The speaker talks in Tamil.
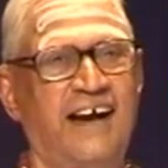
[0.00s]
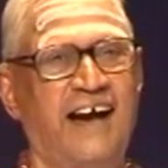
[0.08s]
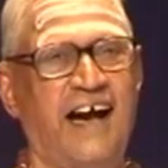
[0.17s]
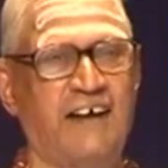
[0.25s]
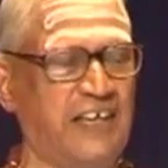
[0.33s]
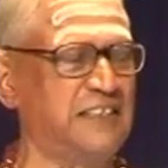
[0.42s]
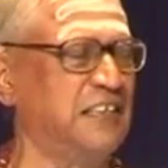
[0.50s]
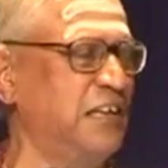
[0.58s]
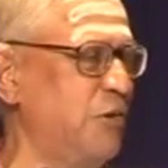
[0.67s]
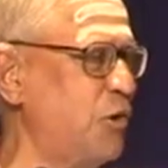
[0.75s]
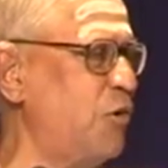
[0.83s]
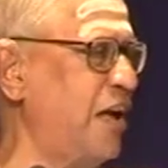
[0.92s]
அவர்
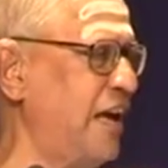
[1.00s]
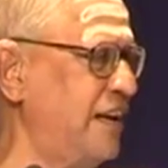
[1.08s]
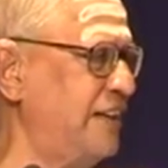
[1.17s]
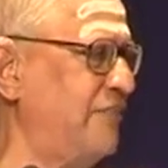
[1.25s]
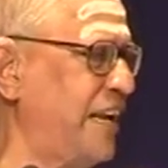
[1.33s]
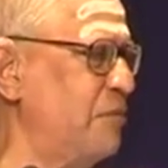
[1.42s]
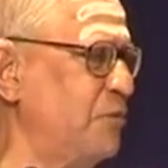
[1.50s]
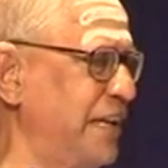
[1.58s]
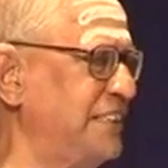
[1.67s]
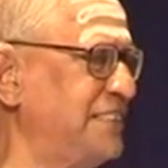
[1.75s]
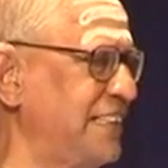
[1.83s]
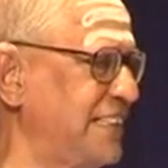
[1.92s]
திருவருளால் வர
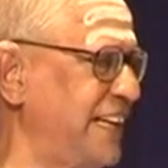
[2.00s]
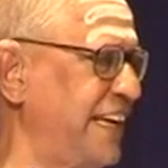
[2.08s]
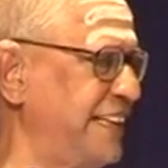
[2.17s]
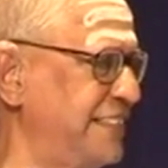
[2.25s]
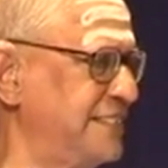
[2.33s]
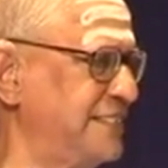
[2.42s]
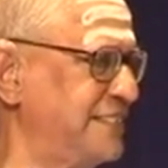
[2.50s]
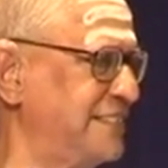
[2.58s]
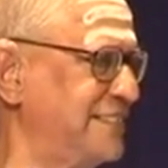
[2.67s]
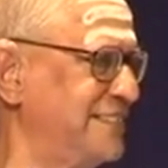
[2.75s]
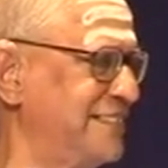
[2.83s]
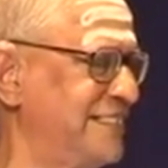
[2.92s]
முயற்சிக்கிறேன்
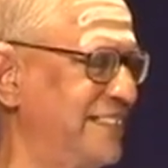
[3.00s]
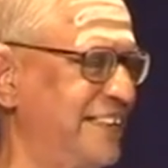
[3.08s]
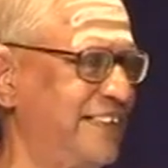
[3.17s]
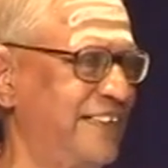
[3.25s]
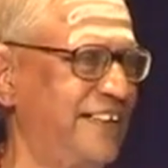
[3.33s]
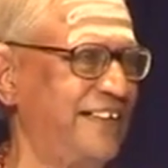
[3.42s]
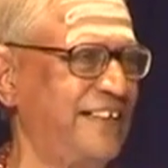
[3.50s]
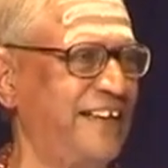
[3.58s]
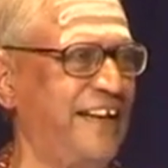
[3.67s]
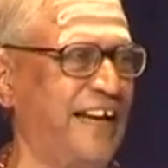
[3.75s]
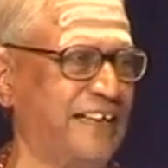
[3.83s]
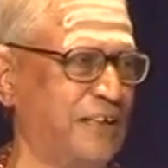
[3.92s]

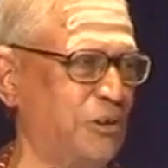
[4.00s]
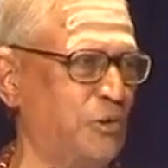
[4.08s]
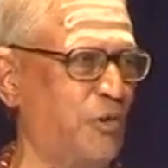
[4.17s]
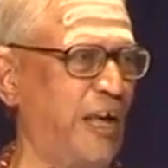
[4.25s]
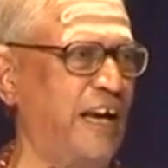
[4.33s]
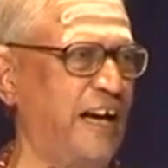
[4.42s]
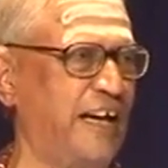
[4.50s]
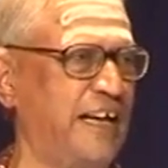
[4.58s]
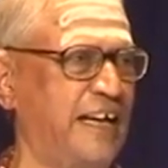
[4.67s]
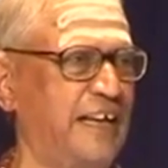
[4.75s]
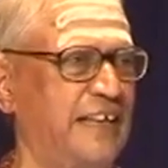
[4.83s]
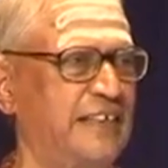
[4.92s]
எனக்கு துணையாக
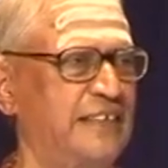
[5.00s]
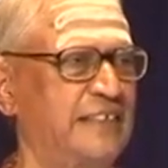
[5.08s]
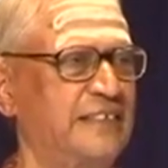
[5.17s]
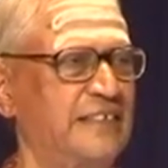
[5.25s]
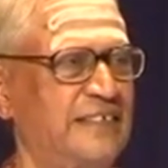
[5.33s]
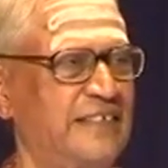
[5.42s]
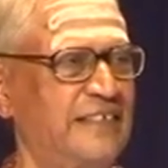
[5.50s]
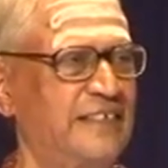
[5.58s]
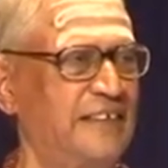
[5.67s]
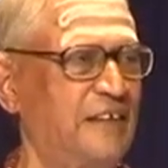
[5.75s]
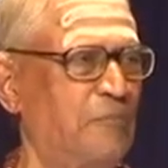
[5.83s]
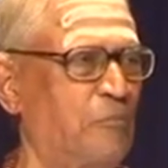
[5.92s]

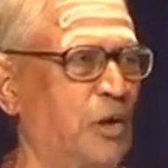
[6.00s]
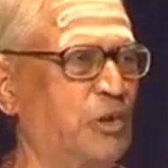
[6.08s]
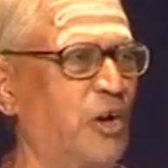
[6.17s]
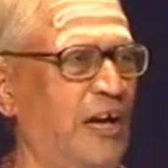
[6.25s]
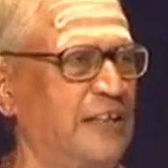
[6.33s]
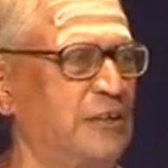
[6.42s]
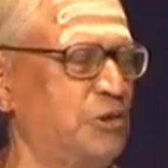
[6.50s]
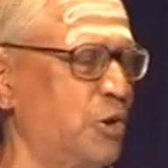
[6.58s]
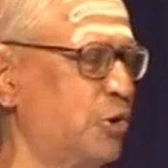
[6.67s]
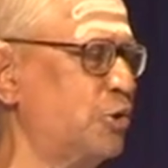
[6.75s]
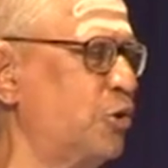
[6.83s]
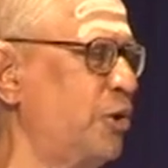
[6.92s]
மதுரையிலிருந்து
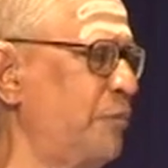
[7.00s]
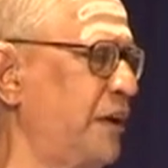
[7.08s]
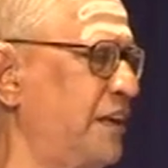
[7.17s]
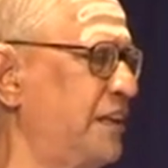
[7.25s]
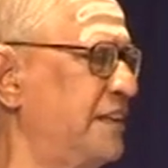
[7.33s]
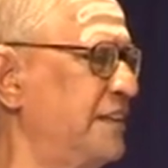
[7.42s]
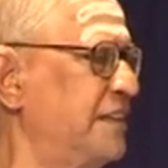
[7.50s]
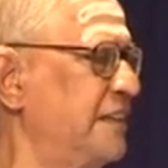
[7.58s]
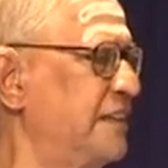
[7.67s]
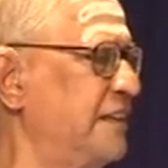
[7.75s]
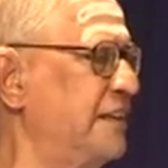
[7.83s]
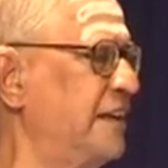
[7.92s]
சோசோமி
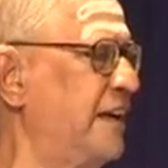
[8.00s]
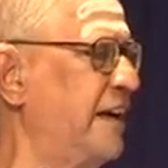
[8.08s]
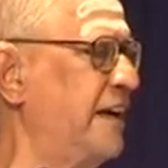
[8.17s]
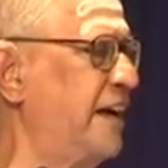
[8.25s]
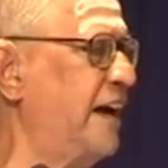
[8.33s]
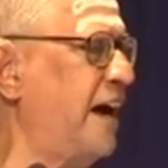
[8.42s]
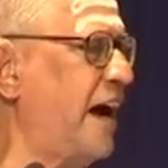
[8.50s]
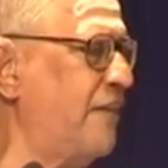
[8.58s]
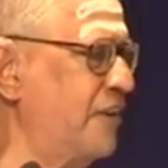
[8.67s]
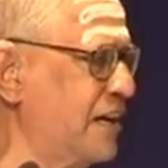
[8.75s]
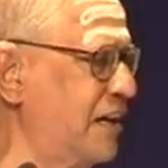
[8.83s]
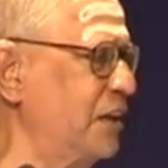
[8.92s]

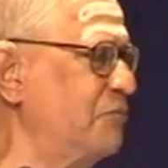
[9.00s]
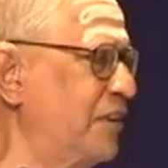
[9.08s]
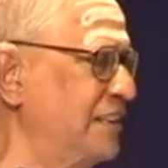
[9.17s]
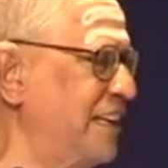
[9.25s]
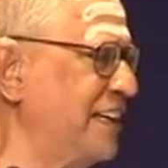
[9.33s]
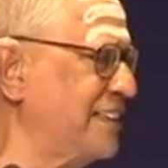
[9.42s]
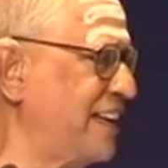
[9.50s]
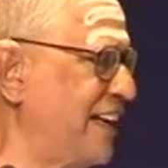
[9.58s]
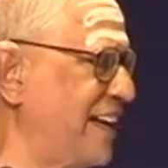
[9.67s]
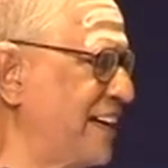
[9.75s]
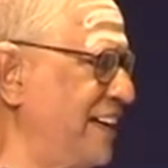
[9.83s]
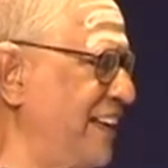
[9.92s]
அவர்களும்
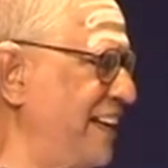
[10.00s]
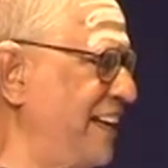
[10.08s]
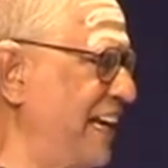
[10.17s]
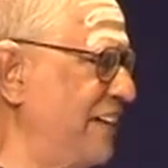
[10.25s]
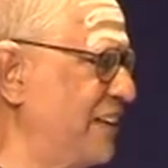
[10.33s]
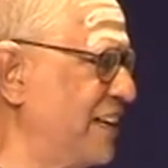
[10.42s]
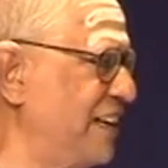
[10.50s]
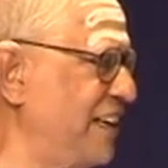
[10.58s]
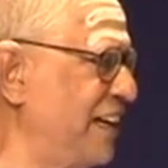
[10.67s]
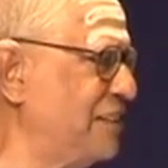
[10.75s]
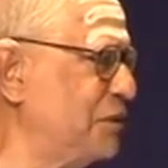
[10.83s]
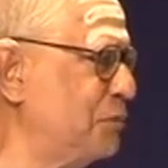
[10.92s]
வந்திருக்கிறார்கள் என்னை அவர்கள்
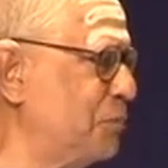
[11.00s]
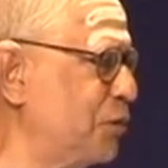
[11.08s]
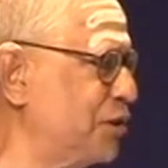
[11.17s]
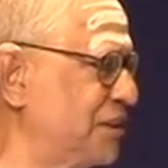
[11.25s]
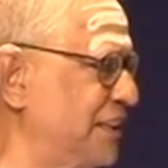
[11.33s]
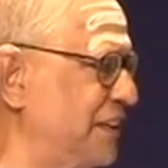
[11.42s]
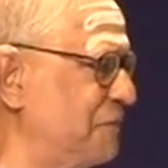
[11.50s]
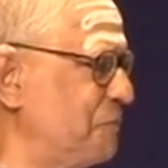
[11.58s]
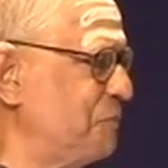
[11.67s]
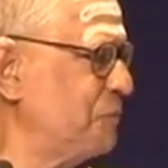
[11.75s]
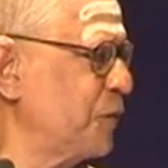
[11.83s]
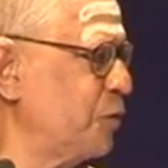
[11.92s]
ஏற்று போற்றி
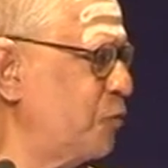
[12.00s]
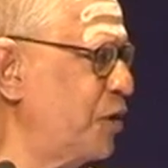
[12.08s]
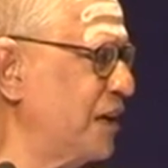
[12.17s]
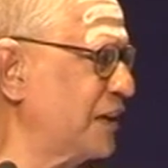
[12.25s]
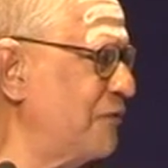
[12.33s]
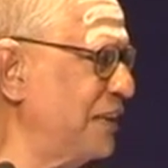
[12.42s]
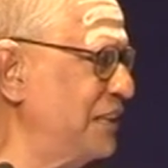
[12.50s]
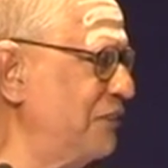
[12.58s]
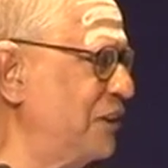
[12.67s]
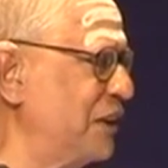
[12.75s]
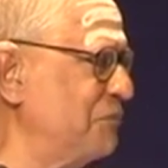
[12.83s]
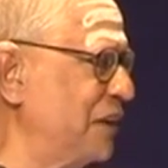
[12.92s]
உனக்கு
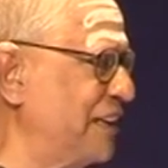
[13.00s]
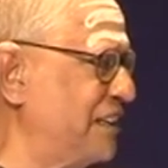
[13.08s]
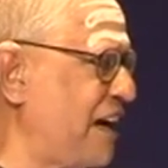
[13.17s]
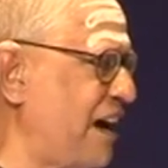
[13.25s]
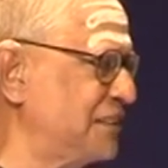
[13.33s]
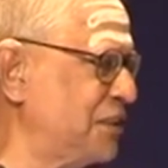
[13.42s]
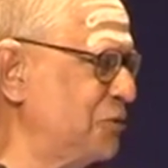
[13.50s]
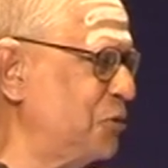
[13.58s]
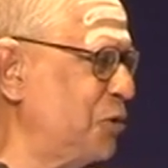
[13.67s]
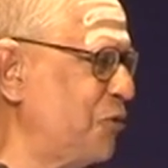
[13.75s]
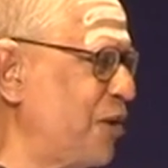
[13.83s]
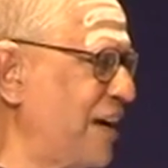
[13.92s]
வந்துவிடும் என்று ஆசி
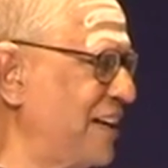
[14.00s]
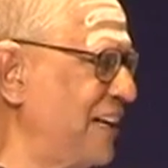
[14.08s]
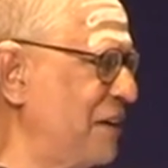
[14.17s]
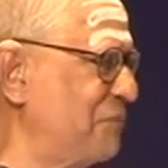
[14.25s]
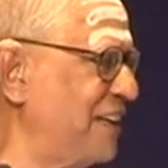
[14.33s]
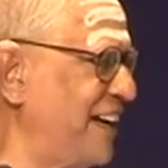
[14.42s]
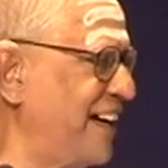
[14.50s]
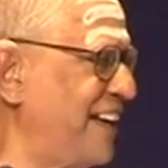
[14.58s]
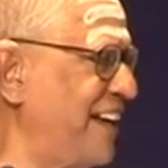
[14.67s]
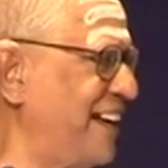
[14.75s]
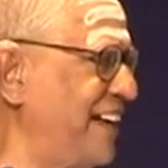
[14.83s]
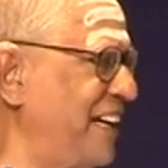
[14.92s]
கூறுவார்கள் என்பதாக
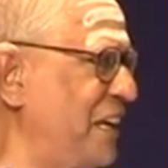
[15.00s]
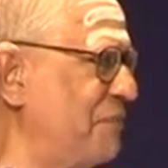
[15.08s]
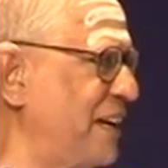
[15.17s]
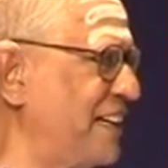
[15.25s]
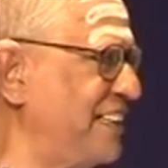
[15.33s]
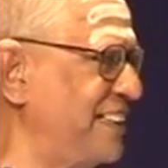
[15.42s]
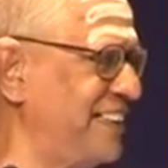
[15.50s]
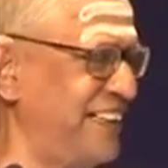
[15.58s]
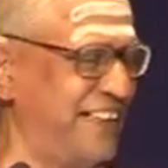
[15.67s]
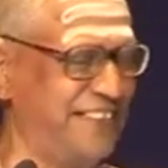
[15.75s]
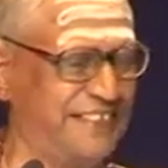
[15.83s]
நான் எண்ணி மகிழ்கின்றேன்